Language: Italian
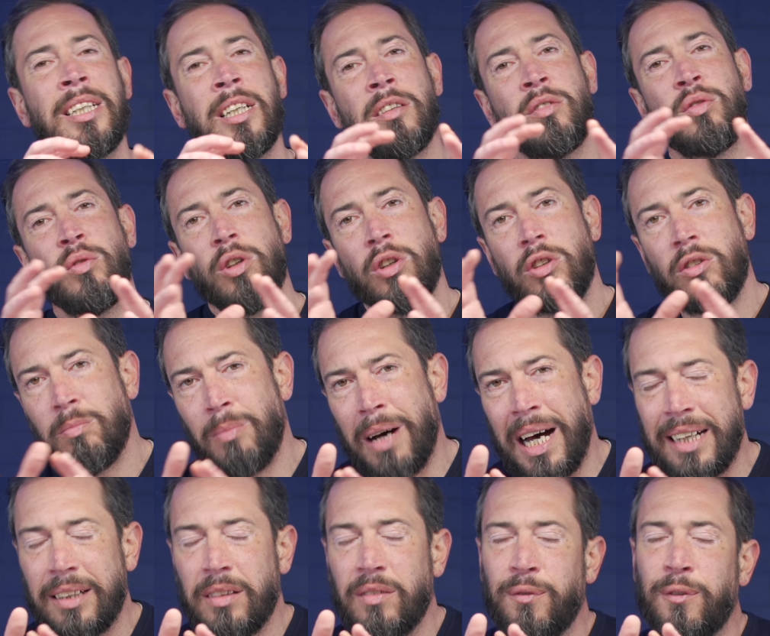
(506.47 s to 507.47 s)
sullo
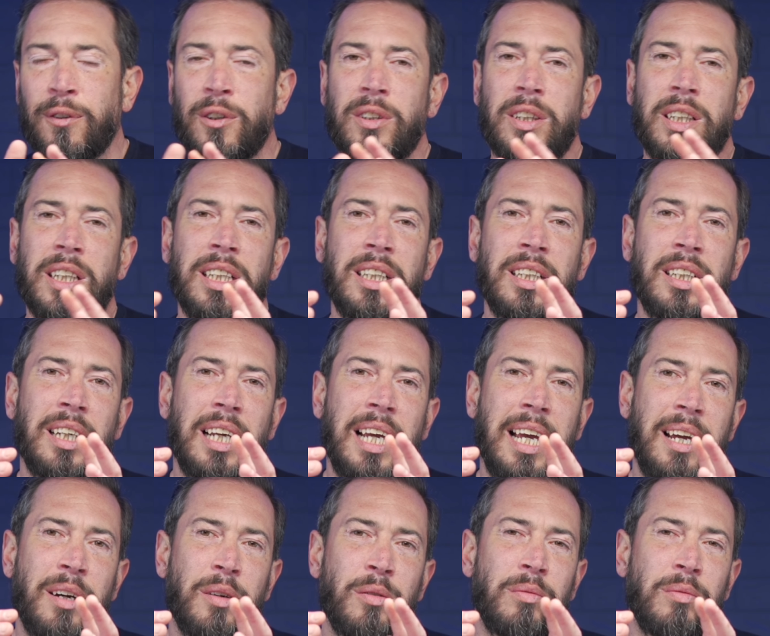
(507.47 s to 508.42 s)
smartphone eh,